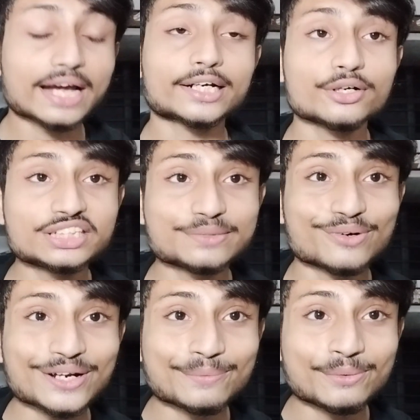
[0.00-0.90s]
একটা হলো
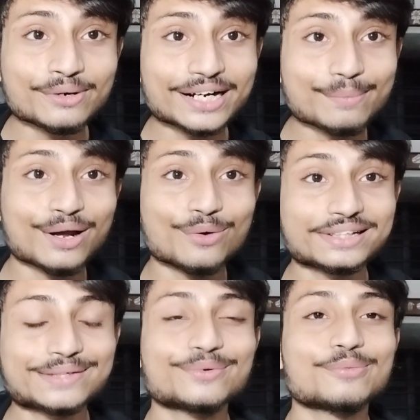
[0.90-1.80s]
জীবনের ভ্রমণ একটা
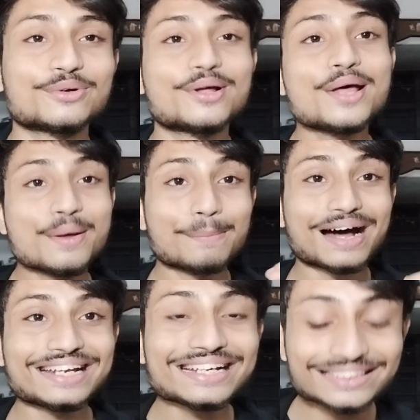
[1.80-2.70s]
ভালোবাসার ভ্রমণ
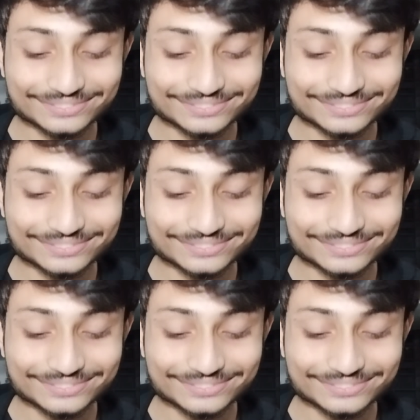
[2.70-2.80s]
মানে